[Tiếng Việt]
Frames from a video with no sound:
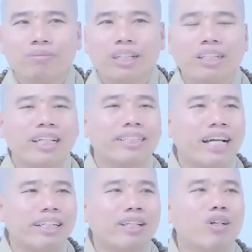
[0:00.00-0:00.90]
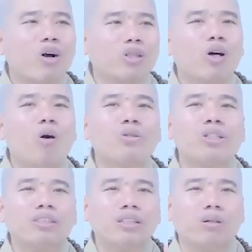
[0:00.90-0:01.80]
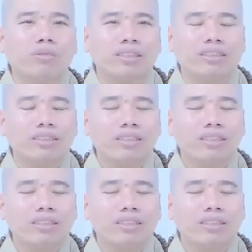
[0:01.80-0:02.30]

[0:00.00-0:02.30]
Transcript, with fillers: thì cái sắt này nó còn thô chưa sử dụng được